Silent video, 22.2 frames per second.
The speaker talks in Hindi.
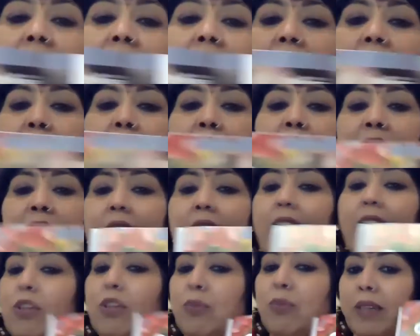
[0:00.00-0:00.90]
एस बी सी
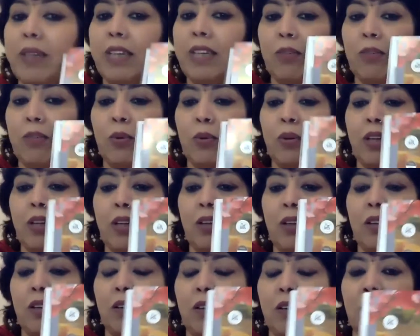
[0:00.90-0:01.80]
है स्वीडिश ब्यूटी
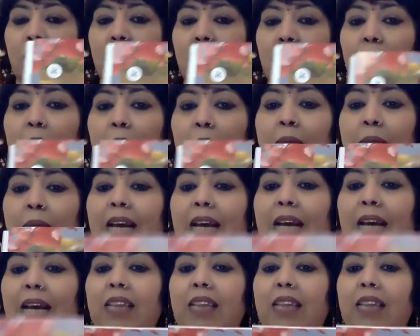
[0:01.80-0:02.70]

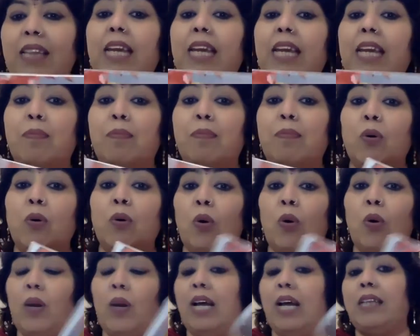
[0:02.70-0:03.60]
कॉम्प्लेक्स है ये आपको
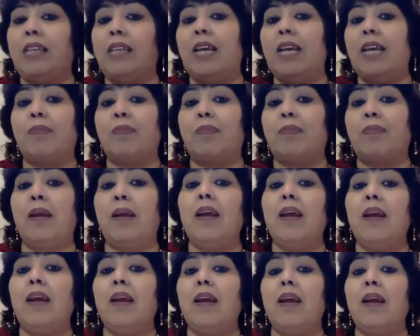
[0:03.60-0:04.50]
ग्लो लाती है आपके
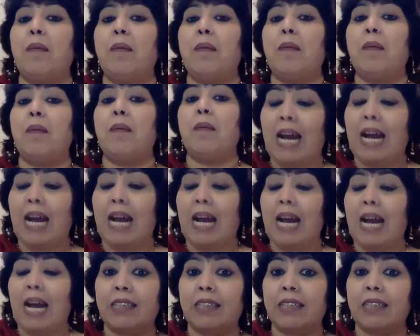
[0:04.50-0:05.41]
बाल झड़
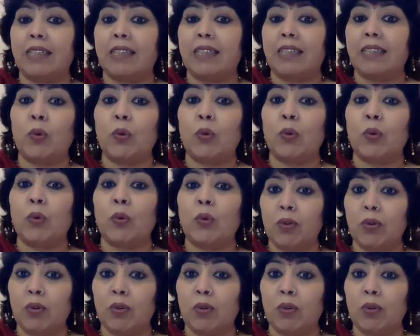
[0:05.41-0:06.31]
रहे हो उनको कंट्रोल
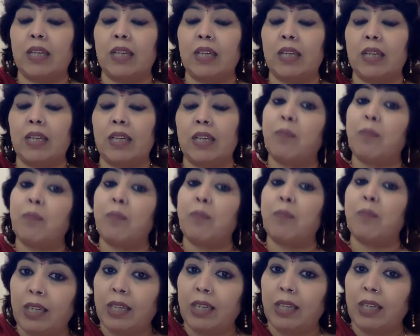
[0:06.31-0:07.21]
करती है
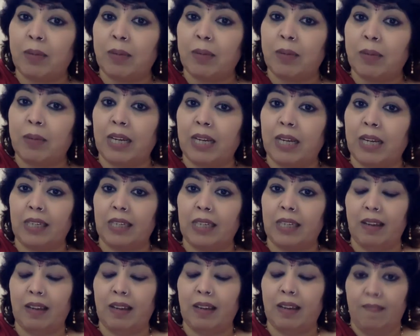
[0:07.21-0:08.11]
इम्यूनिटी को बढ़ाती है
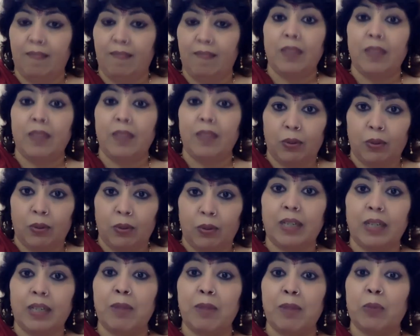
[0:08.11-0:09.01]
कोरोना
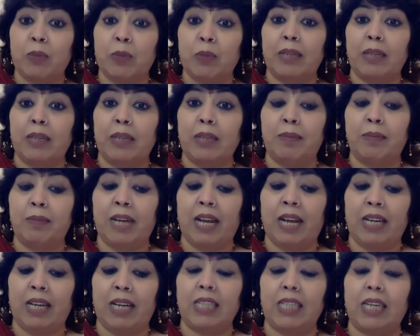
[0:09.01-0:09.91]
टाइम में इम्यूनिटी भी
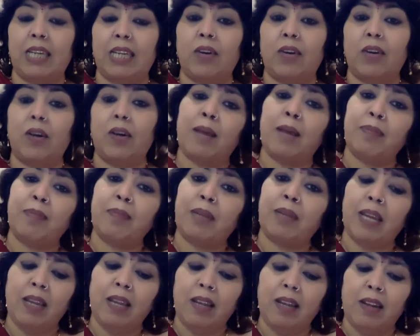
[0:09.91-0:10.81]
बढ़ानी चाहिए और
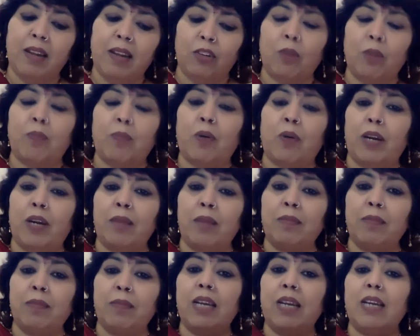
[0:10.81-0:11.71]
आपके जो बॉडी
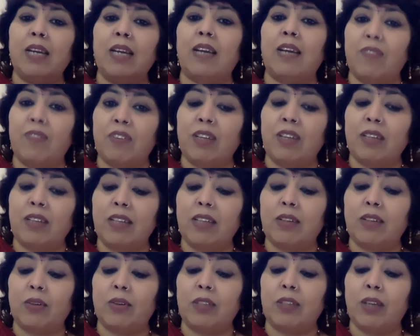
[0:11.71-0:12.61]
में डेफिशिएंसी
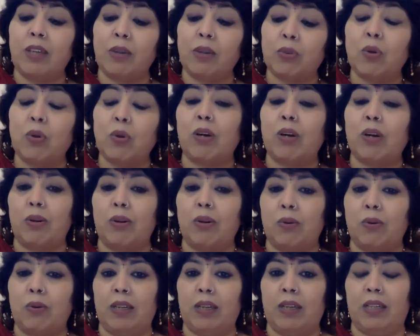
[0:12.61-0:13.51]
होती है उसको
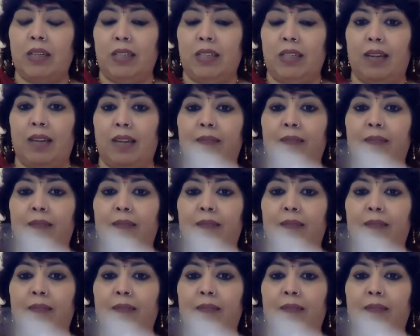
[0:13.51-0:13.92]
कंट्रोल करती है